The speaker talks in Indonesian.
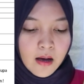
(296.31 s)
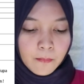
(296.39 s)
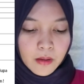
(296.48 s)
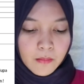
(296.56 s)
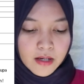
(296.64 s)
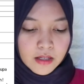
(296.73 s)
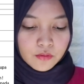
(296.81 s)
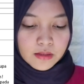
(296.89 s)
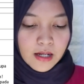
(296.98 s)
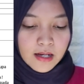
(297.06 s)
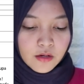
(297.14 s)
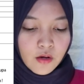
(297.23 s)
Perbanyak
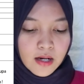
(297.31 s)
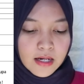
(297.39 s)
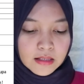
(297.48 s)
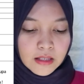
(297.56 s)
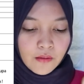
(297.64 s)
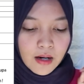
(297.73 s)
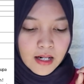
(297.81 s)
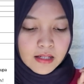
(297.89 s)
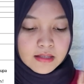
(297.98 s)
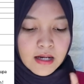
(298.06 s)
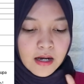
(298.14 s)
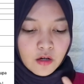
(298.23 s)
usaha, doa, dan
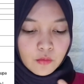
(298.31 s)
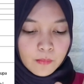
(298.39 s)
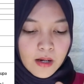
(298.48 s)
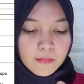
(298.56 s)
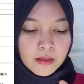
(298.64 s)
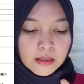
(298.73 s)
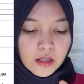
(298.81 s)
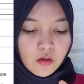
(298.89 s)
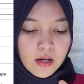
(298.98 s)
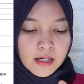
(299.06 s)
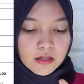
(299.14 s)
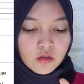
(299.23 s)
tawakal, jangan lupa minta
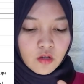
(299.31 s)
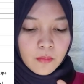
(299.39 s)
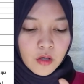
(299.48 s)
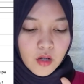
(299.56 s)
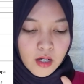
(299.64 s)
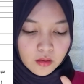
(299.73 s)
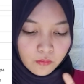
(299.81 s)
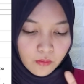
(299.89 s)
doa restu kepada orang